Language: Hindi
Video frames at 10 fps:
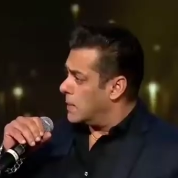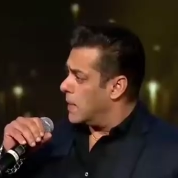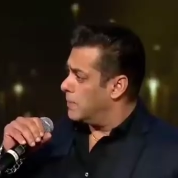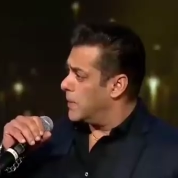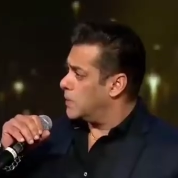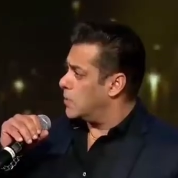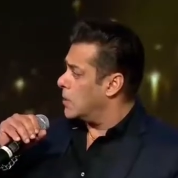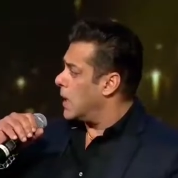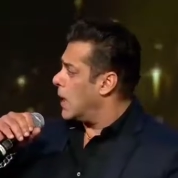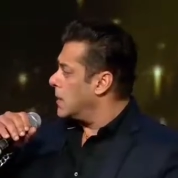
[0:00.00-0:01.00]
आधा
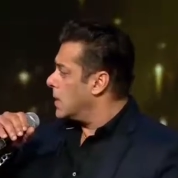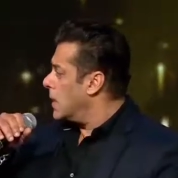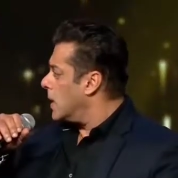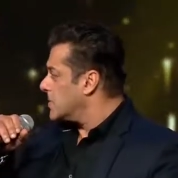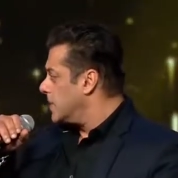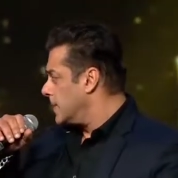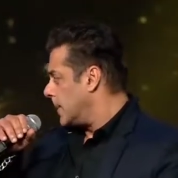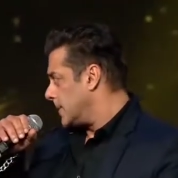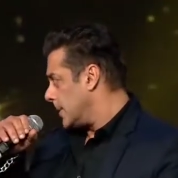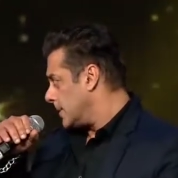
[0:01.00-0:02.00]
पेट्रोल और आधा घासलेट
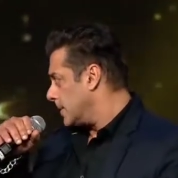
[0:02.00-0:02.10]
डालता